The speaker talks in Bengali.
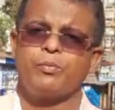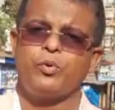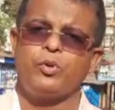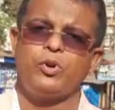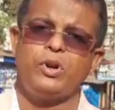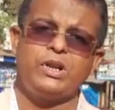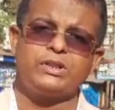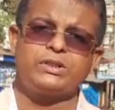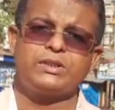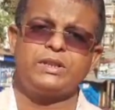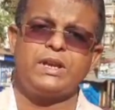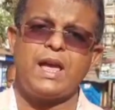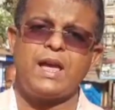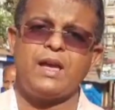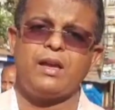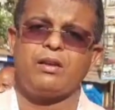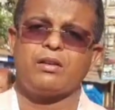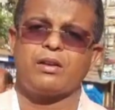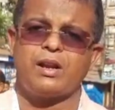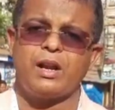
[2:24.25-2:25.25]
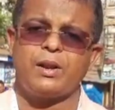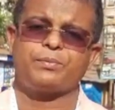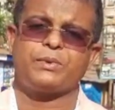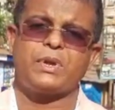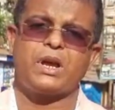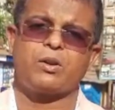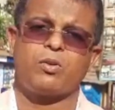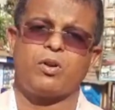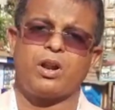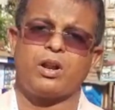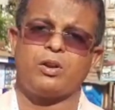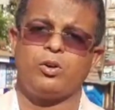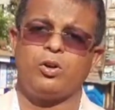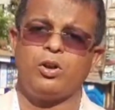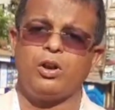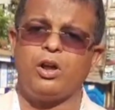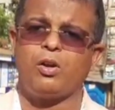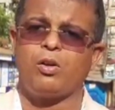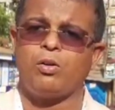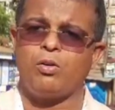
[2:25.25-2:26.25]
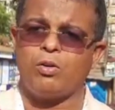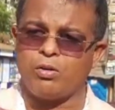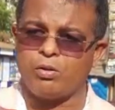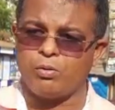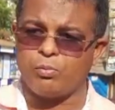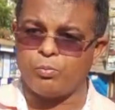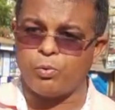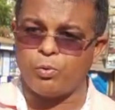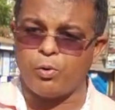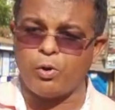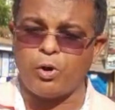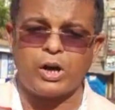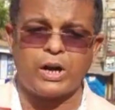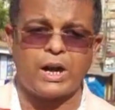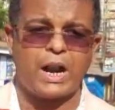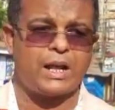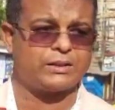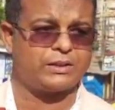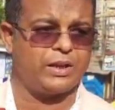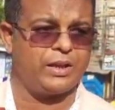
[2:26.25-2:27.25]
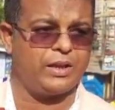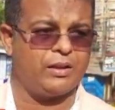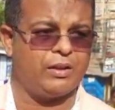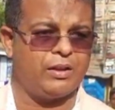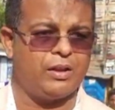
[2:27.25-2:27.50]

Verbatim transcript: পুলিশ দিয়ে গ্রেপ্তার করানো হলো ভোর রাতে